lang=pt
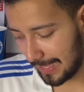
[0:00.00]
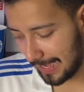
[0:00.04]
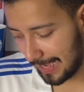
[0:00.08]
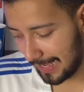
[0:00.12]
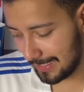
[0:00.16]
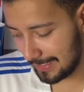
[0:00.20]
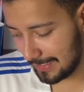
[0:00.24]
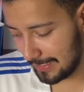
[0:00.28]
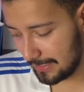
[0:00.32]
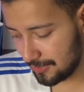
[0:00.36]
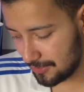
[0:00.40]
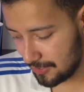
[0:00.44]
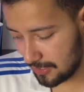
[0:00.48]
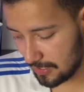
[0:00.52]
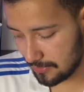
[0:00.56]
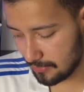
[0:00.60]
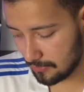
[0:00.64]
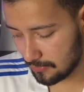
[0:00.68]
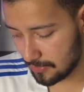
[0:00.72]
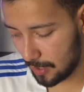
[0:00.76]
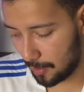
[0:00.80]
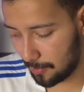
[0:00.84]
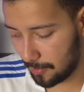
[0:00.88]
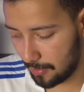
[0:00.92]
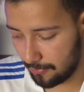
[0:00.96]
Além
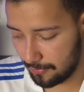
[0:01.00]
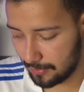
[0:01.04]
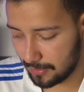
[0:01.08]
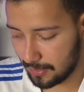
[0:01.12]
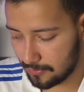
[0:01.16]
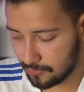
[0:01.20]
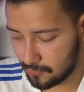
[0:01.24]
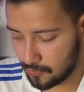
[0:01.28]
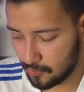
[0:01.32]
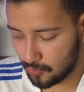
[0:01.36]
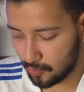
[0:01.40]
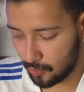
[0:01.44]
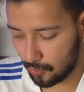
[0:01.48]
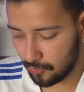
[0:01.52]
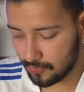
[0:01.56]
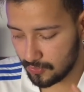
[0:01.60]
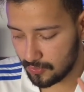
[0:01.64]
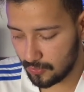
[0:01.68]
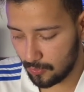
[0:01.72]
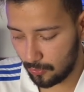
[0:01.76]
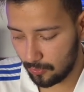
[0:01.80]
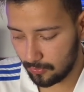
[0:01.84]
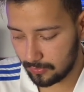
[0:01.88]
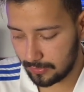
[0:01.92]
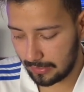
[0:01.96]
disso, Samuel Venâncio
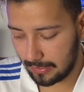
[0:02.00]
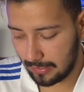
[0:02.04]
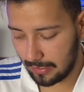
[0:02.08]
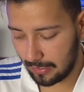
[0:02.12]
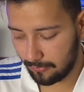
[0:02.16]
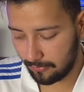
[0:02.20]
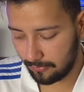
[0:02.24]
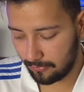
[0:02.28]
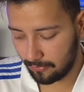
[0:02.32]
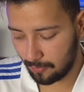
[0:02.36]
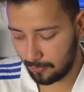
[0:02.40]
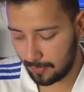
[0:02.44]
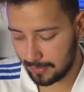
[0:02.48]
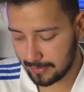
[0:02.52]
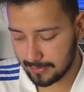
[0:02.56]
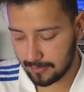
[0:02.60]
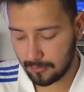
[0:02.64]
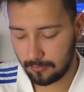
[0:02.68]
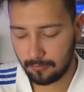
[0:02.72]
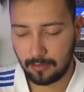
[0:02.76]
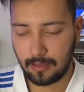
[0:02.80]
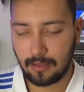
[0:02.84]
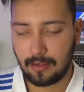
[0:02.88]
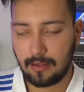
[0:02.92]
trouxe ontem a informação